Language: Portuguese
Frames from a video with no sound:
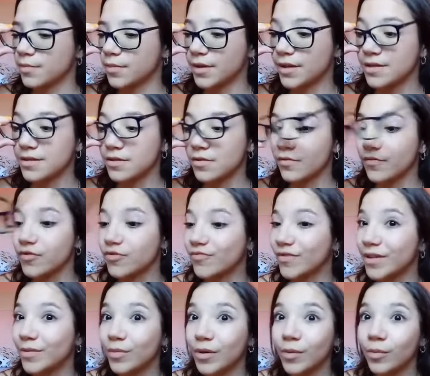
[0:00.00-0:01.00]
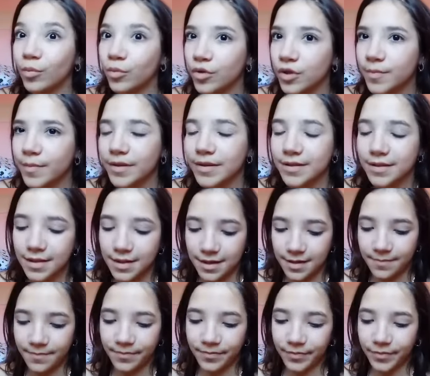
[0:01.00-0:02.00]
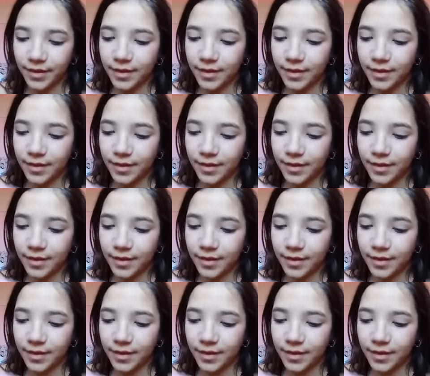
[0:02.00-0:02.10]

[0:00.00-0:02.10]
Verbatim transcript: porque senão o vídeo vai demorar muito pra sair.